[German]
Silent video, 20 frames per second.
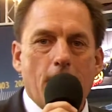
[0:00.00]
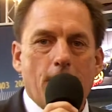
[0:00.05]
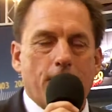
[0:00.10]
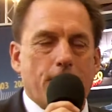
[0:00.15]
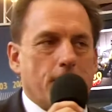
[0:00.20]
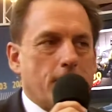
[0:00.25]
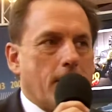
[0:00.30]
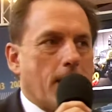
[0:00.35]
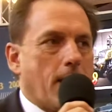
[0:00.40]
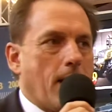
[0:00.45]

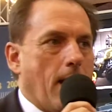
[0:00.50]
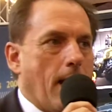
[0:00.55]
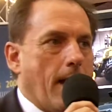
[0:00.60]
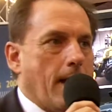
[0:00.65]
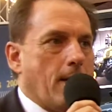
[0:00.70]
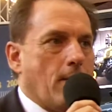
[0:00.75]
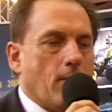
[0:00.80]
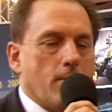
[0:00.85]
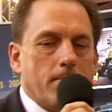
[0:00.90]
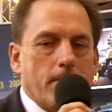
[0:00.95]
für die
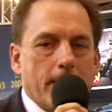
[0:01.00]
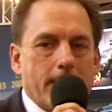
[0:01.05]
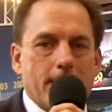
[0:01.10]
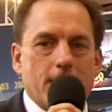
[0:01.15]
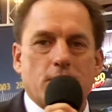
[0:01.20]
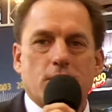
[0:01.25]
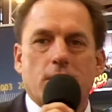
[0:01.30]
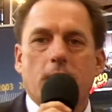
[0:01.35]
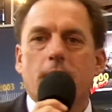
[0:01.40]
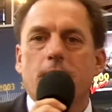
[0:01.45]
kleinen und
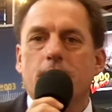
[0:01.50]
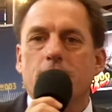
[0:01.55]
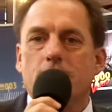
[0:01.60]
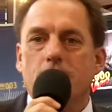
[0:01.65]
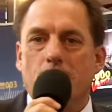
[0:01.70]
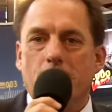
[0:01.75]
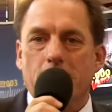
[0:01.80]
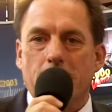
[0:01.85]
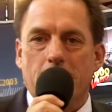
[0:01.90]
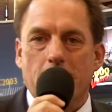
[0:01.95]

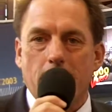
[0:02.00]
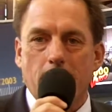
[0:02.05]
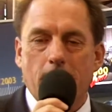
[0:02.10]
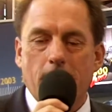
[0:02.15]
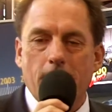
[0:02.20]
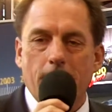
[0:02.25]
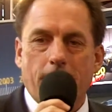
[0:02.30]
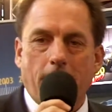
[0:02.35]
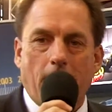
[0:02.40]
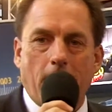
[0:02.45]
mittelständischen
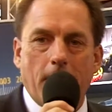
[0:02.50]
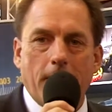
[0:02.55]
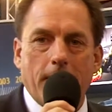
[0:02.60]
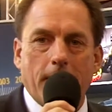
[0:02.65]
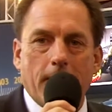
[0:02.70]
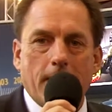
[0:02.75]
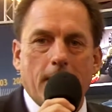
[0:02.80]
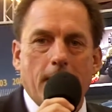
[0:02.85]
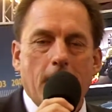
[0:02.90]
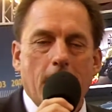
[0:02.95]
Betriebe, vor allen
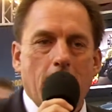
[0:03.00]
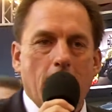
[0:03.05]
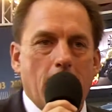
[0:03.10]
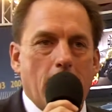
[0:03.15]
Dingen